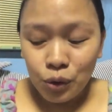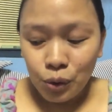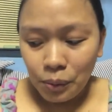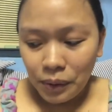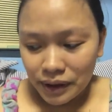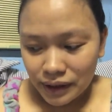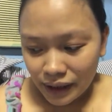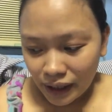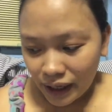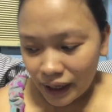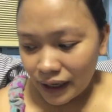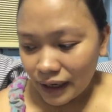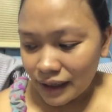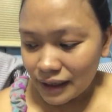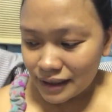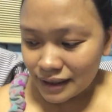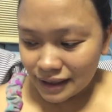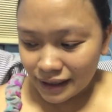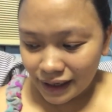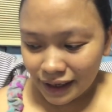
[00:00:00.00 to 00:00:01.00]
dumating
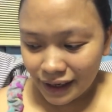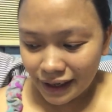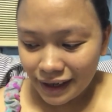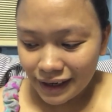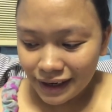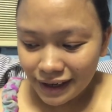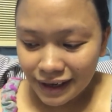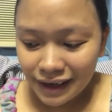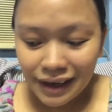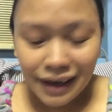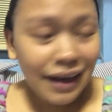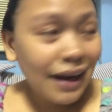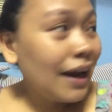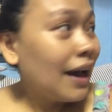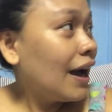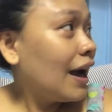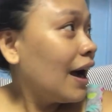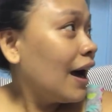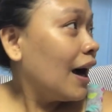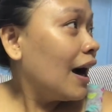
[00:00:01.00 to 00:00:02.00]
kasi
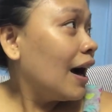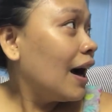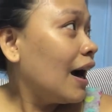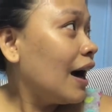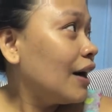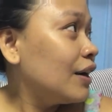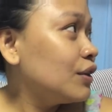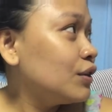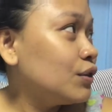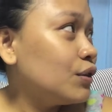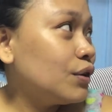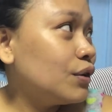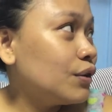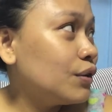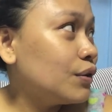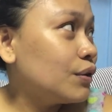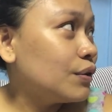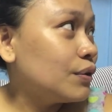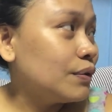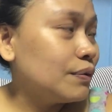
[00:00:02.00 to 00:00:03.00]

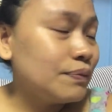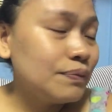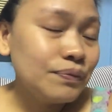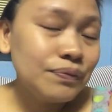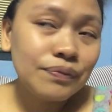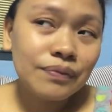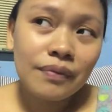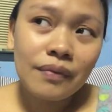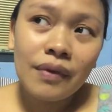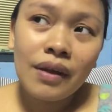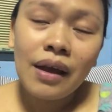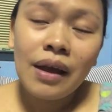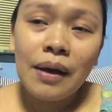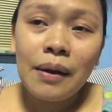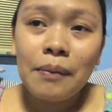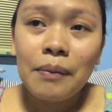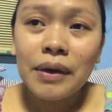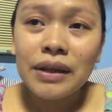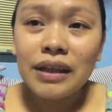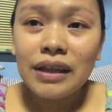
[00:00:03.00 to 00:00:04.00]
ano
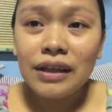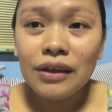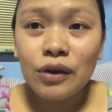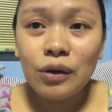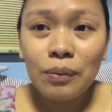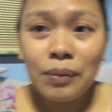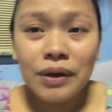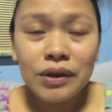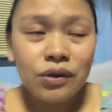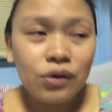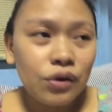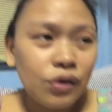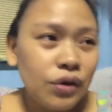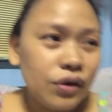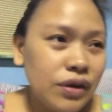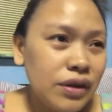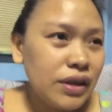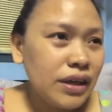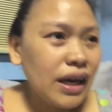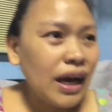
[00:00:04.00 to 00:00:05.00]
pagdating ko pa
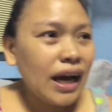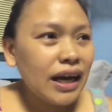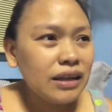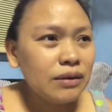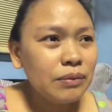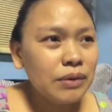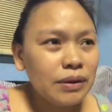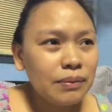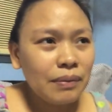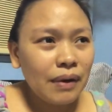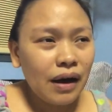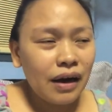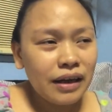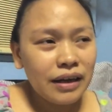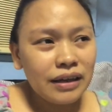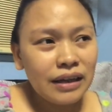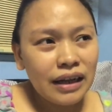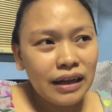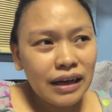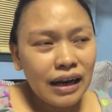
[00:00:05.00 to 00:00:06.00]
doon i-admit pa
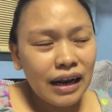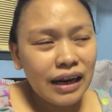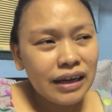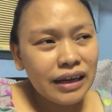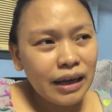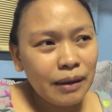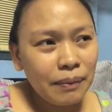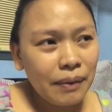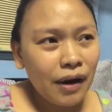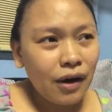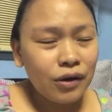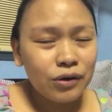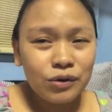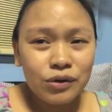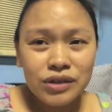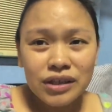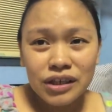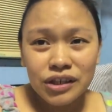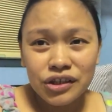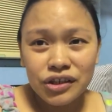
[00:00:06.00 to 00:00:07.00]
ilalagay pa ako
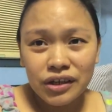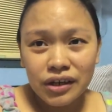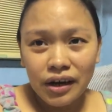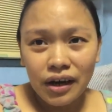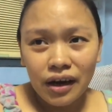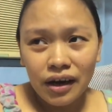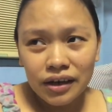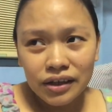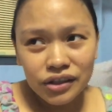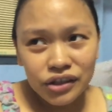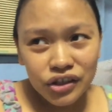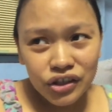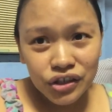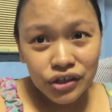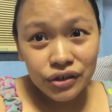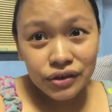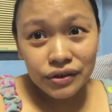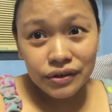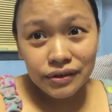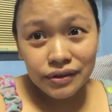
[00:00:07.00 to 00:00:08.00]
doon sa
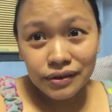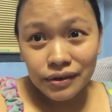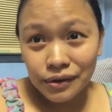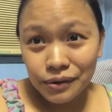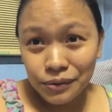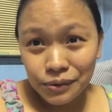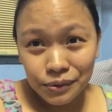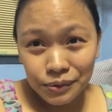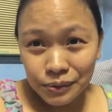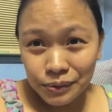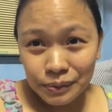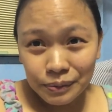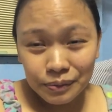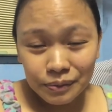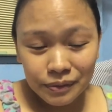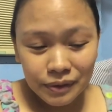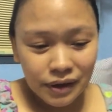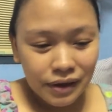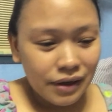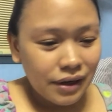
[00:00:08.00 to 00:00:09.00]
triage na
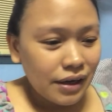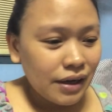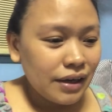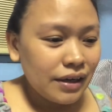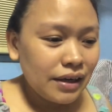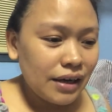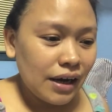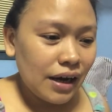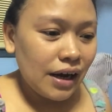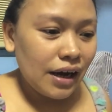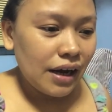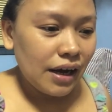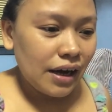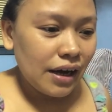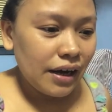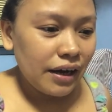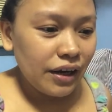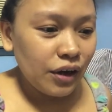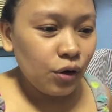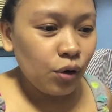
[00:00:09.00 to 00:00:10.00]
room na
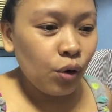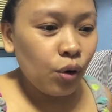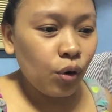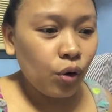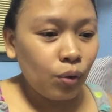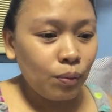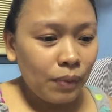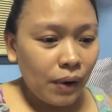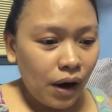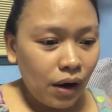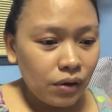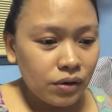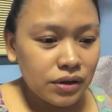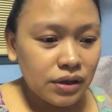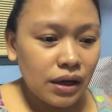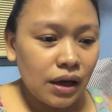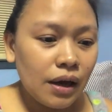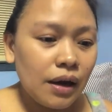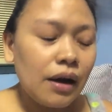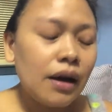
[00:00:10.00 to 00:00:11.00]
ihuhok pa ako
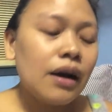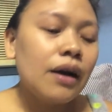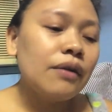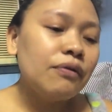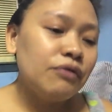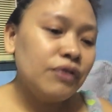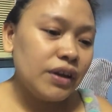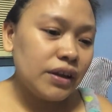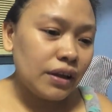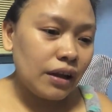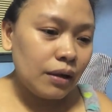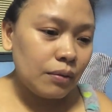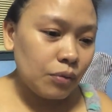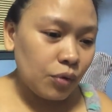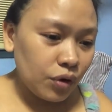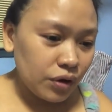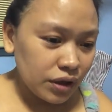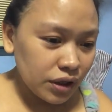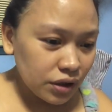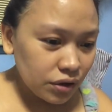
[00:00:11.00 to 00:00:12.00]
sa fetal
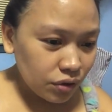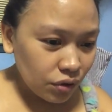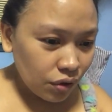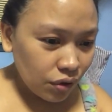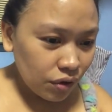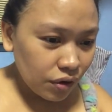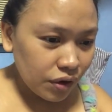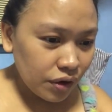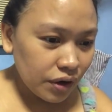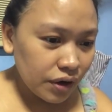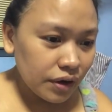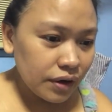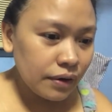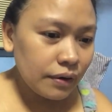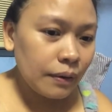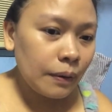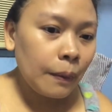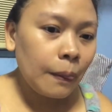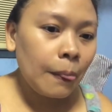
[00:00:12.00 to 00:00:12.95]
monitor